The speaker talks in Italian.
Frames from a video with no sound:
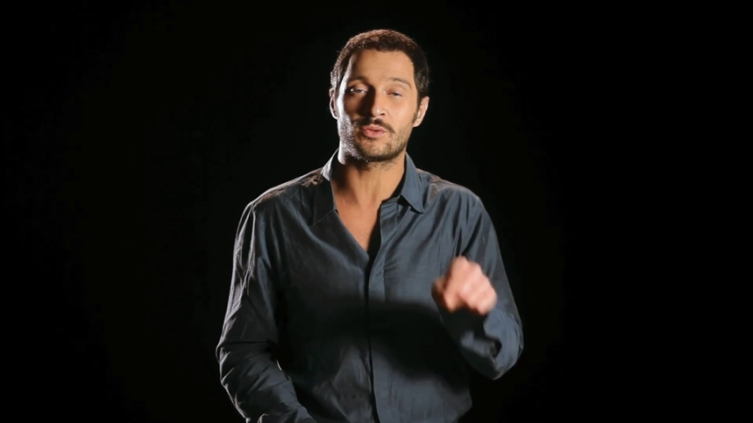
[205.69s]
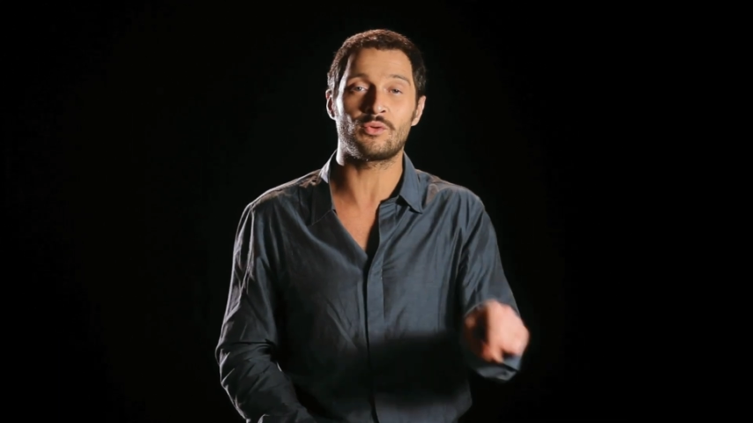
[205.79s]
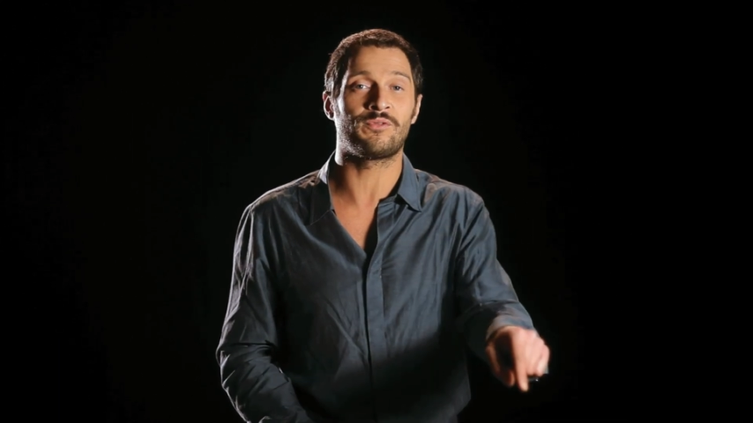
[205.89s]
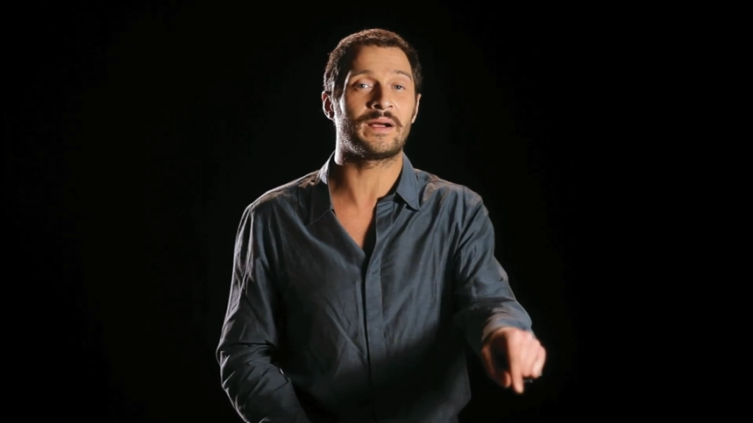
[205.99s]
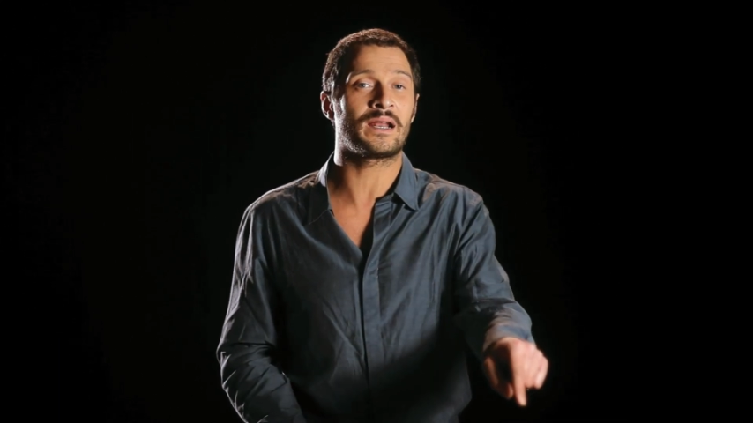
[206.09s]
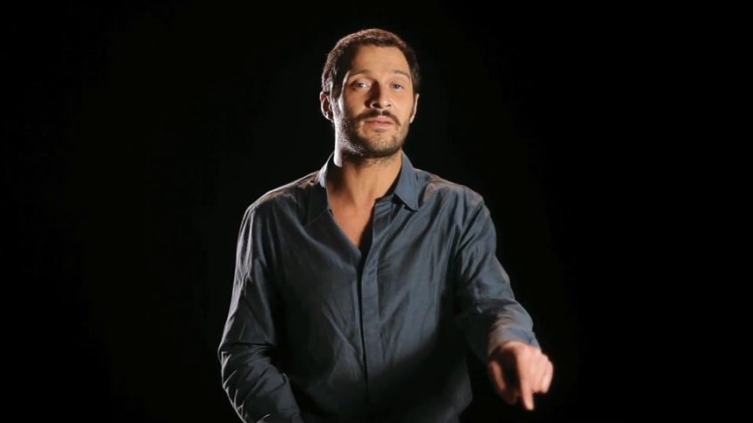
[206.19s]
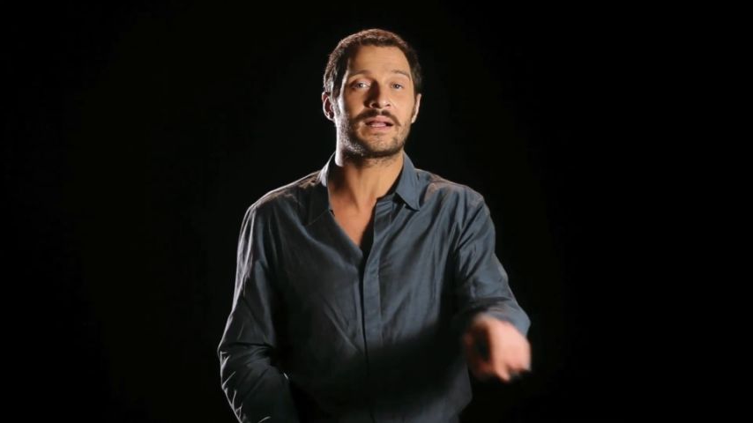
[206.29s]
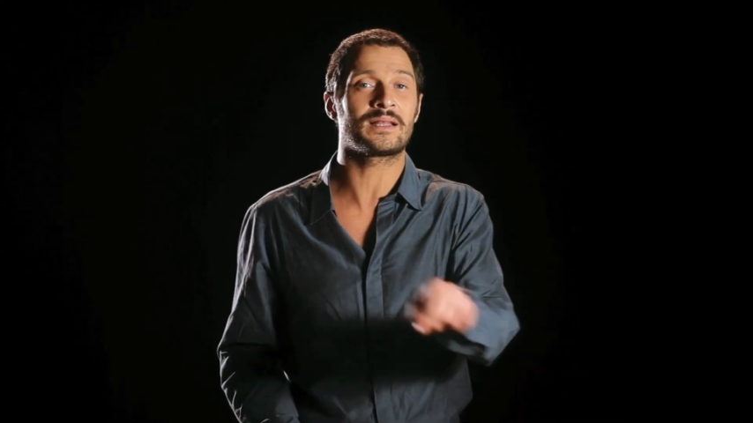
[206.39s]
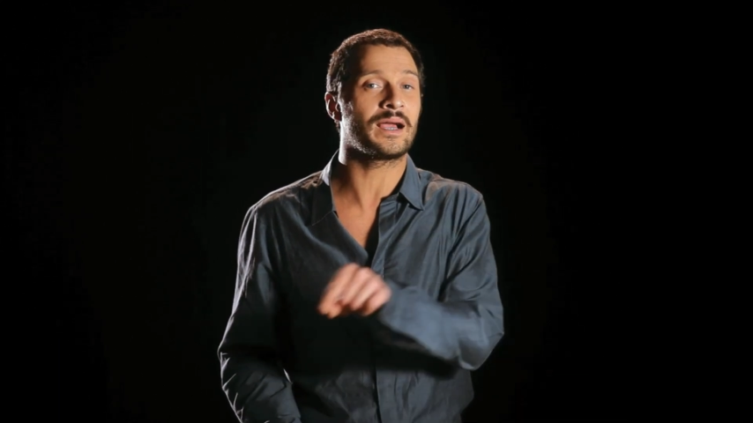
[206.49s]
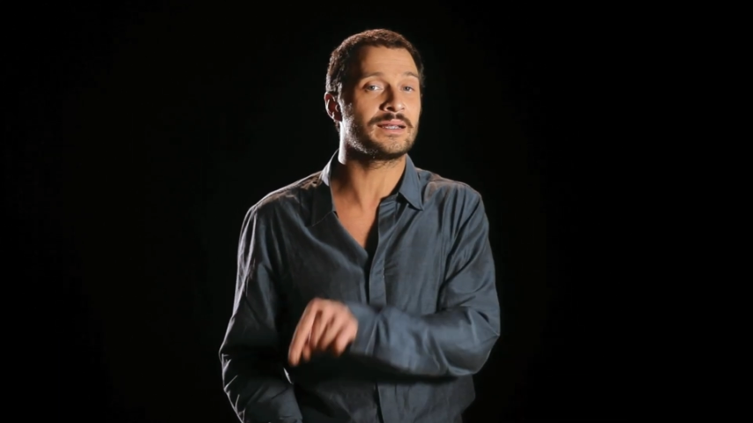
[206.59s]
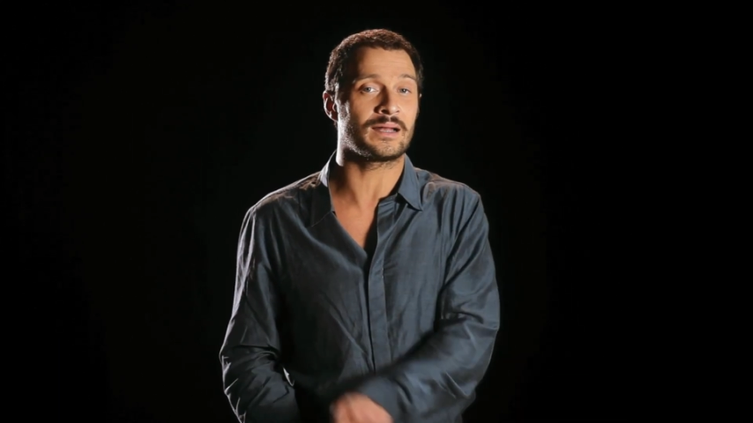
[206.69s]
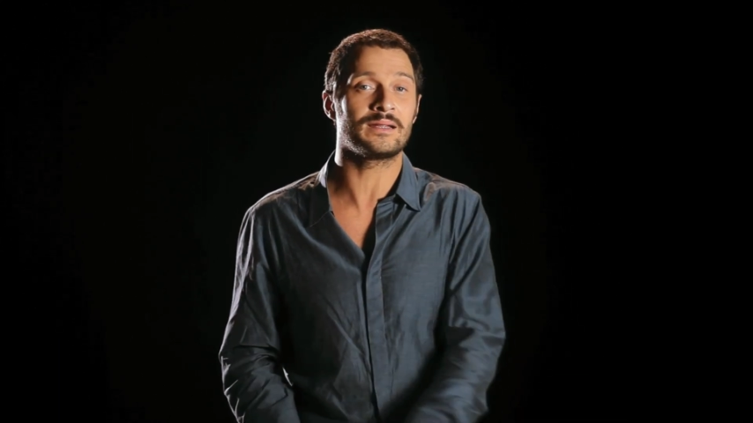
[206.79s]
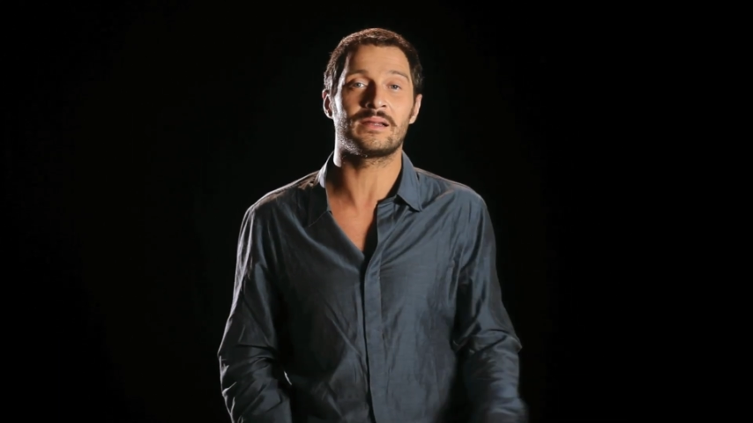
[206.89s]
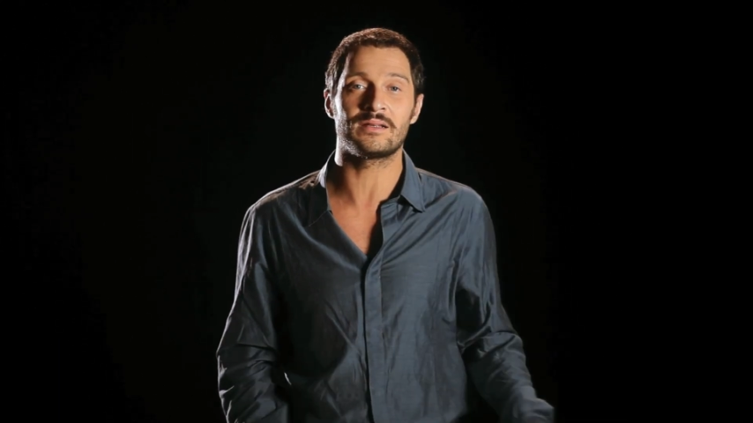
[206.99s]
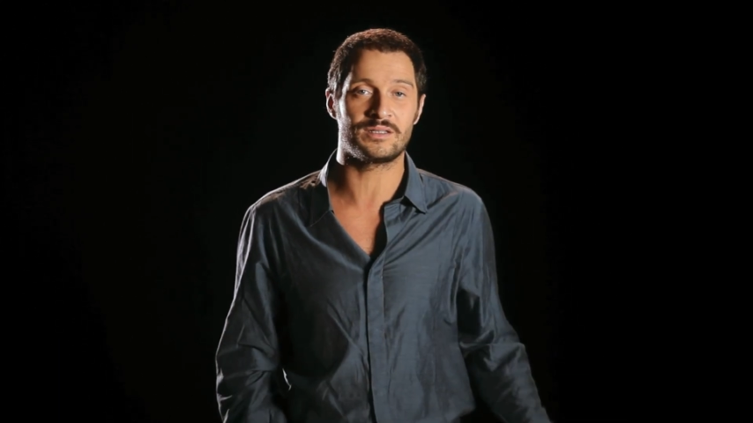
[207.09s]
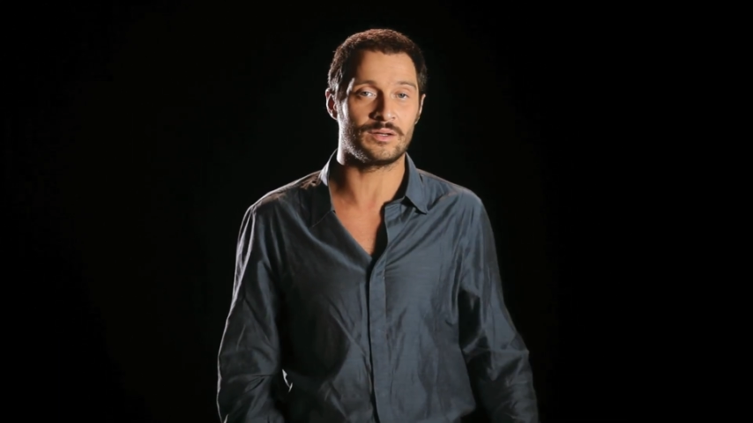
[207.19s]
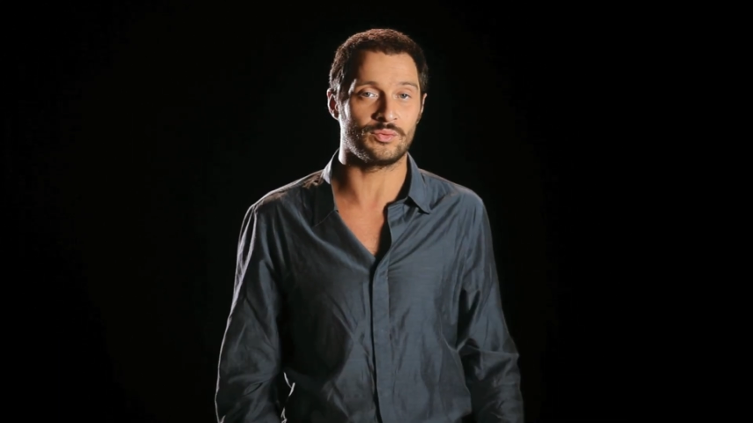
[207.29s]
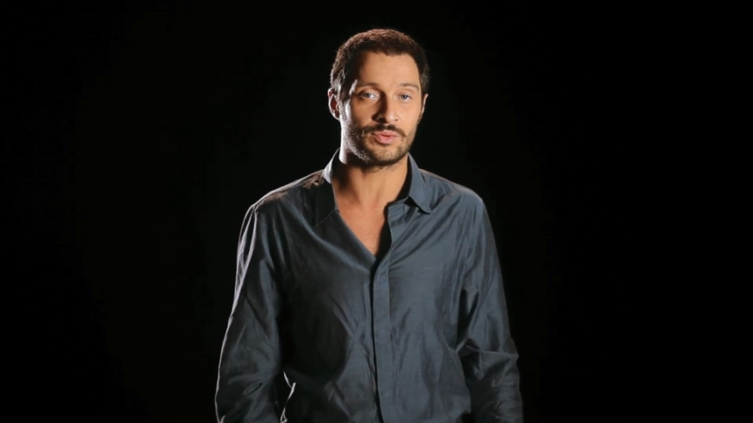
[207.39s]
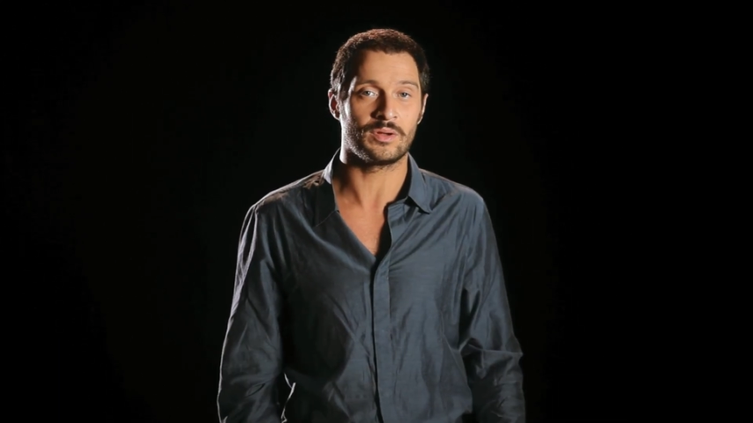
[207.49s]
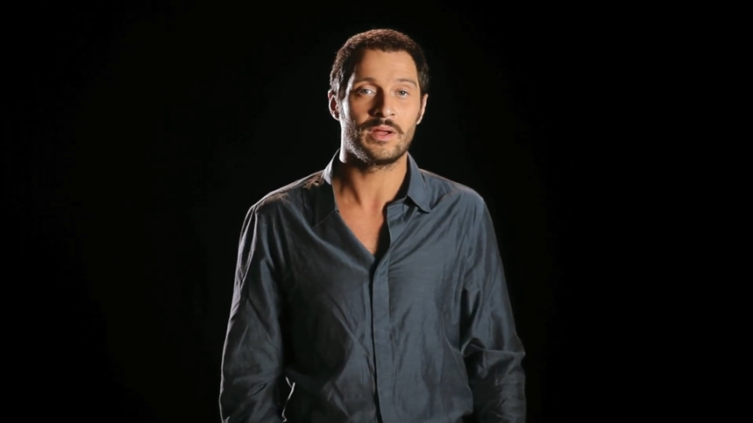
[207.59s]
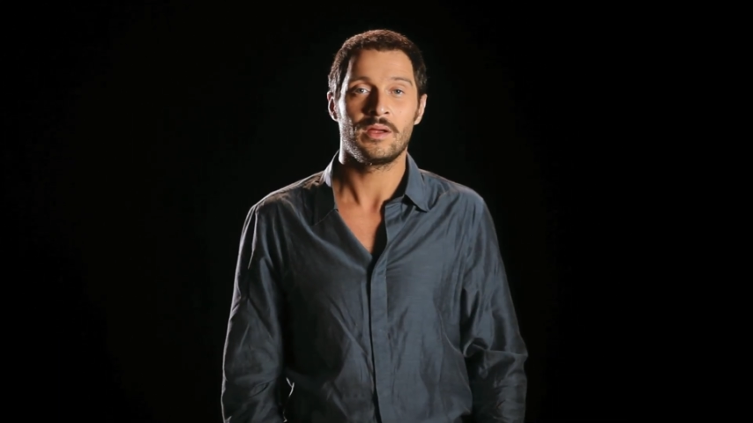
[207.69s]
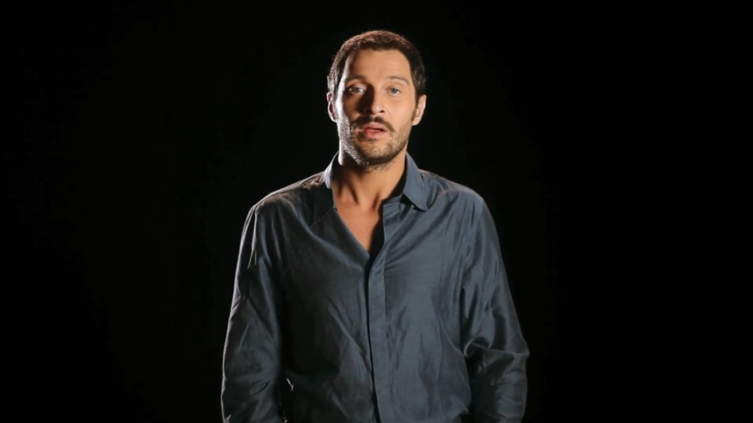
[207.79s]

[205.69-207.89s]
truffa aggravata ai danni dell'istituto,